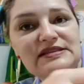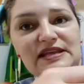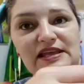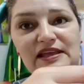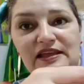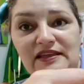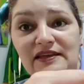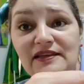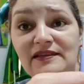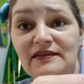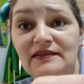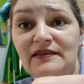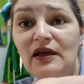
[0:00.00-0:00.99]

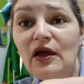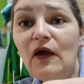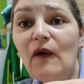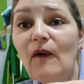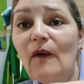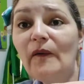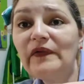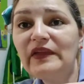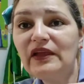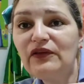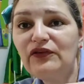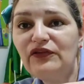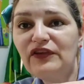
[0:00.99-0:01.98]
6,
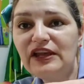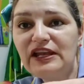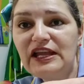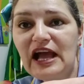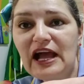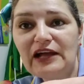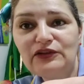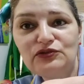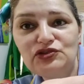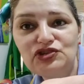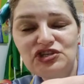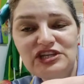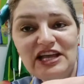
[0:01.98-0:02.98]
ontem feriado
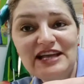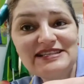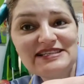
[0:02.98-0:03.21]
dia